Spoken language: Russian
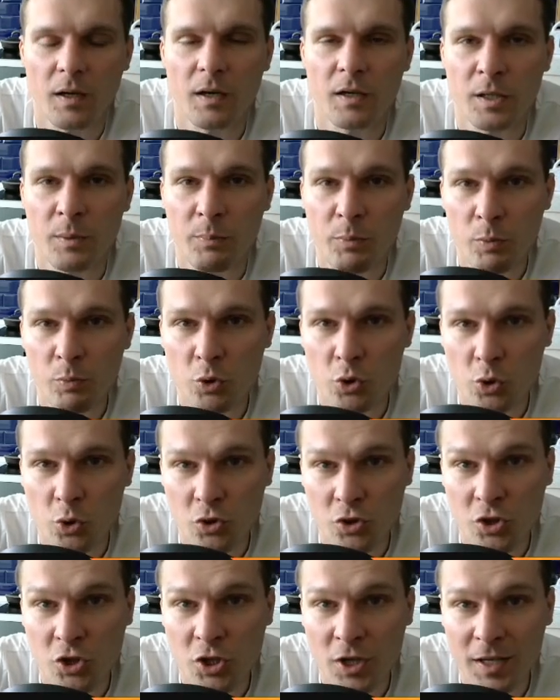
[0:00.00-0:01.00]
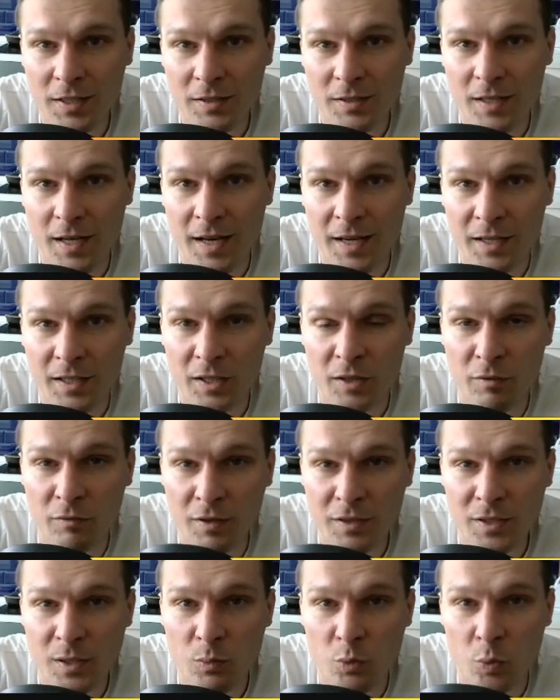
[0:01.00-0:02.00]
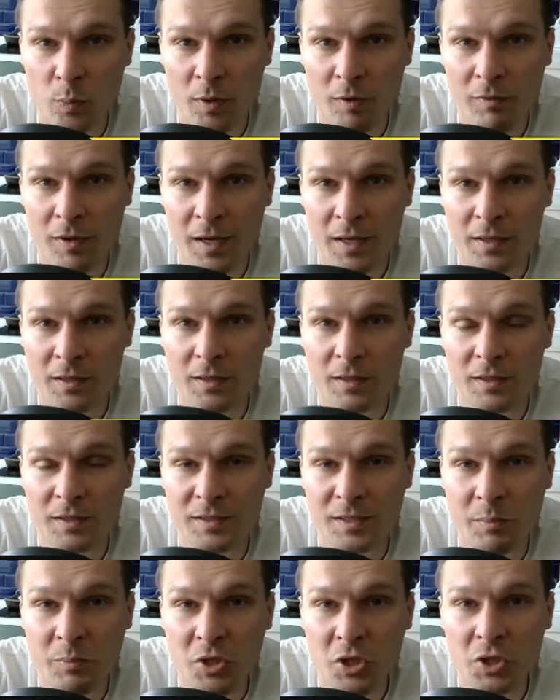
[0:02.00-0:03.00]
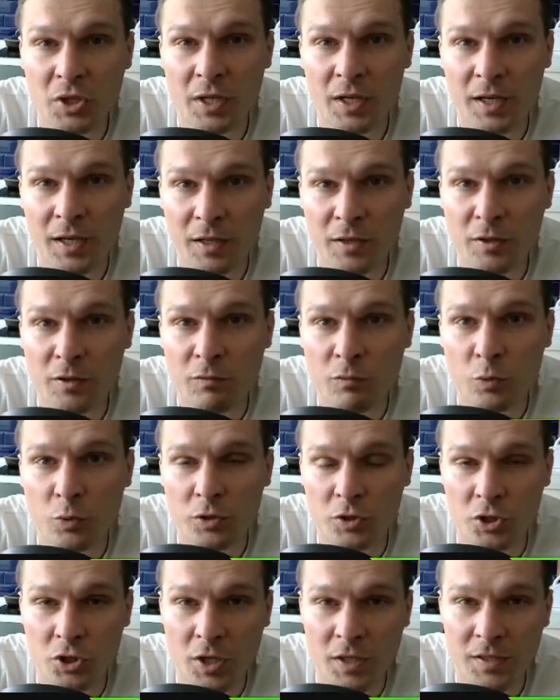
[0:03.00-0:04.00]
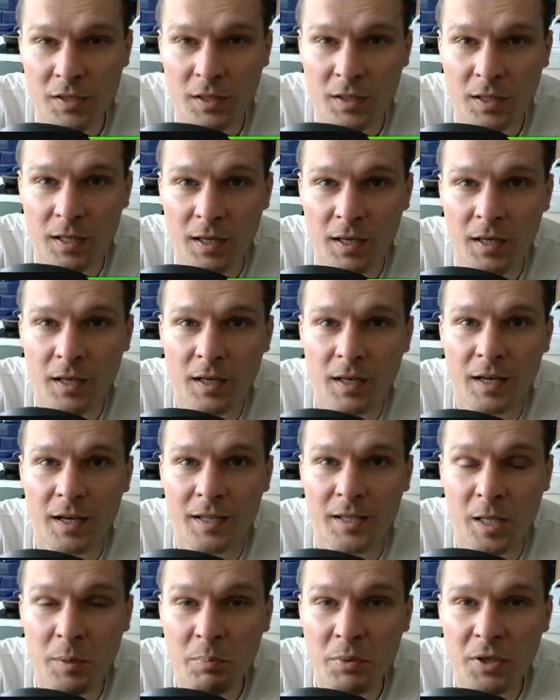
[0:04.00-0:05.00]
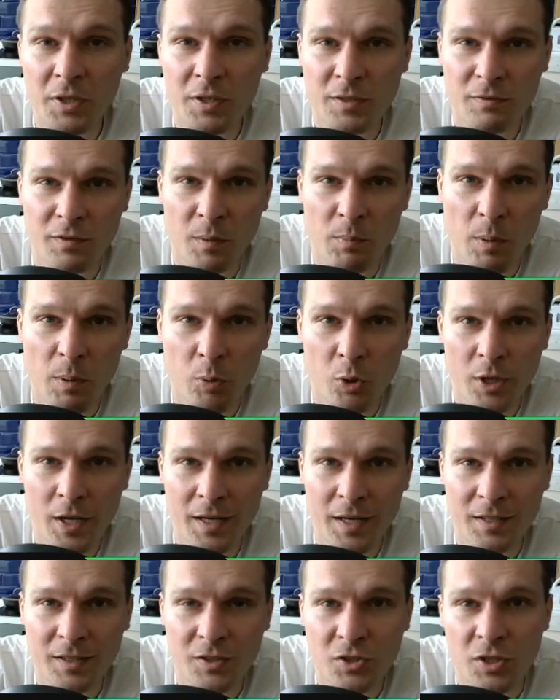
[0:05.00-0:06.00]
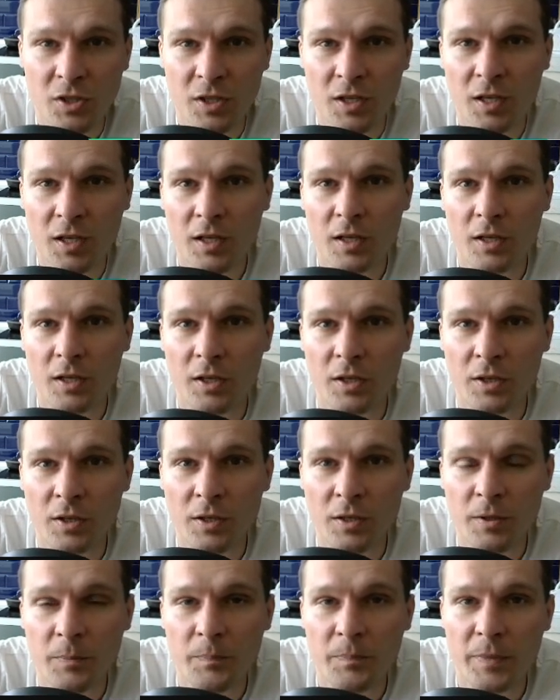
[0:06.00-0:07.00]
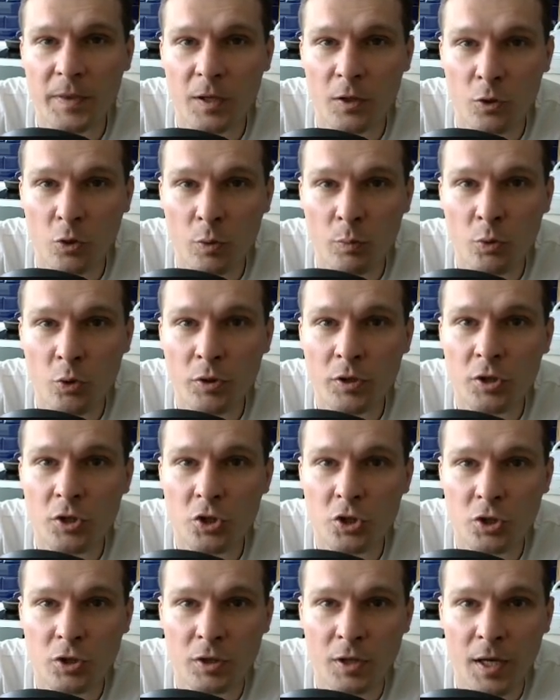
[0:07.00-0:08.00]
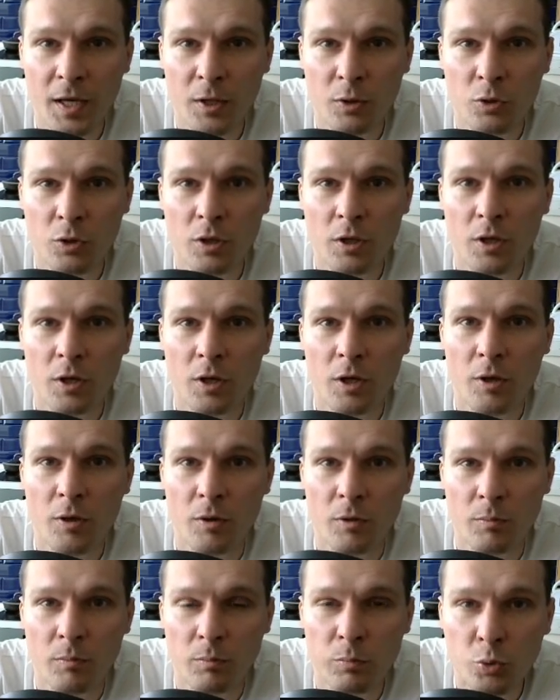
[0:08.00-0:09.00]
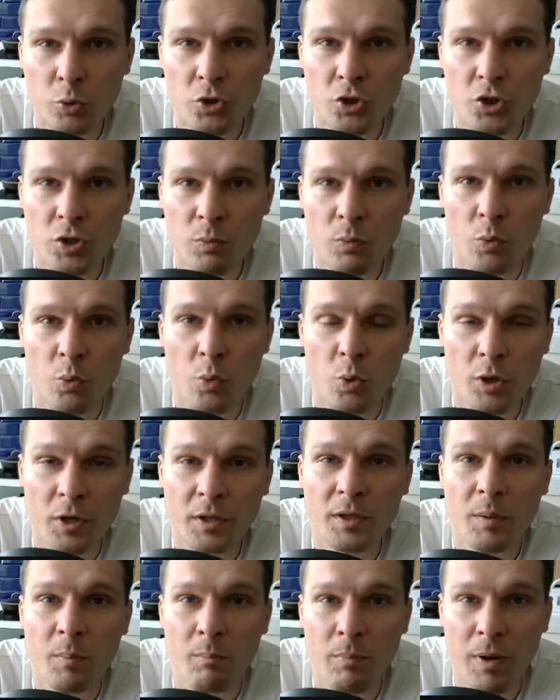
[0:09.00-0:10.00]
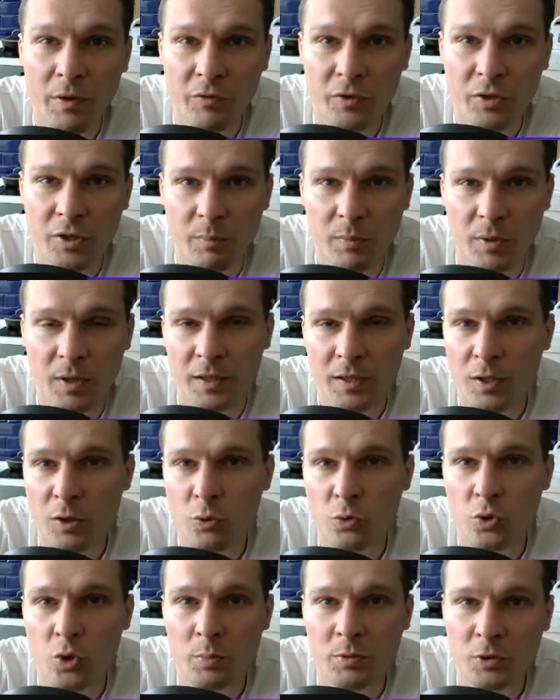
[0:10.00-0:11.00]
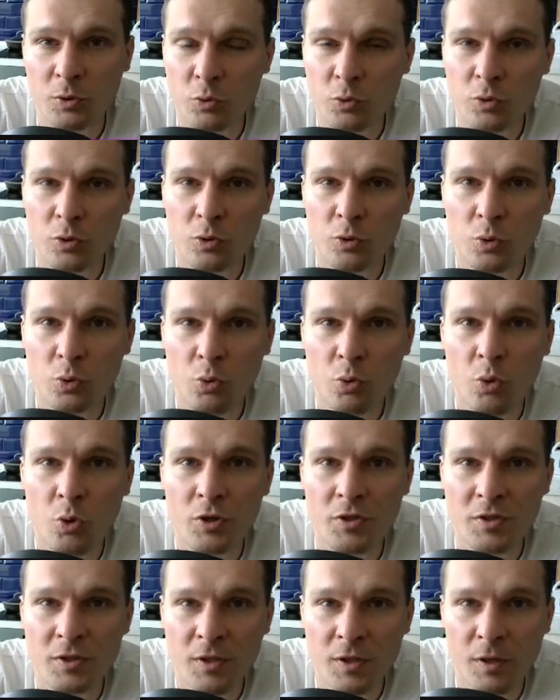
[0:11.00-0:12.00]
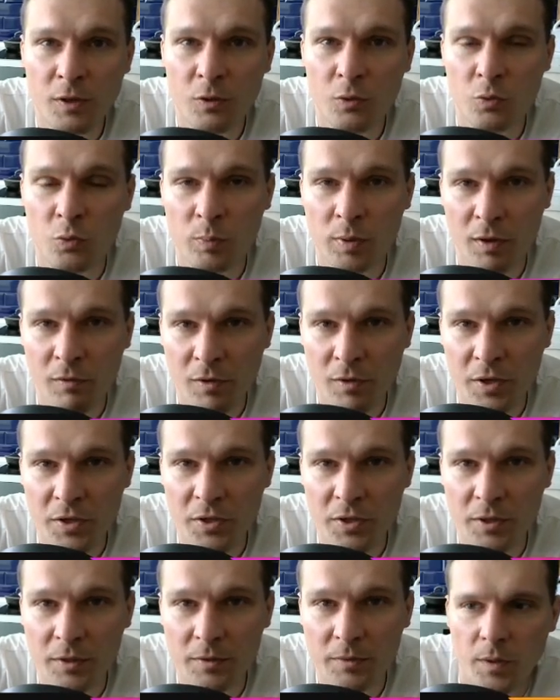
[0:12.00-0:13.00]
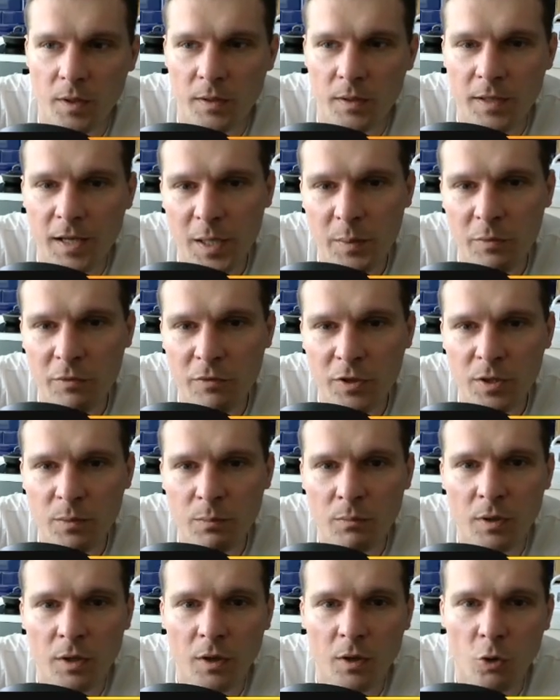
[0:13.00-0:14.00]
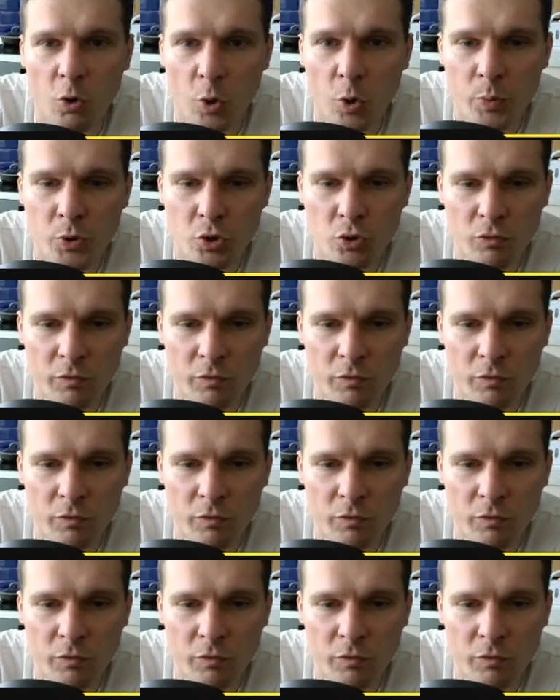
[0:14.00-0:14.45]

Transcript: Напомню, что сейчас ARK Инвестом управляет знаменитая Кэти Вуд. Сейчас она на пике своей популярности и ее многие считают будущим Уорреном Баффетом, хотя у нее абсолютно другой стиль управления. Далее мы видим общую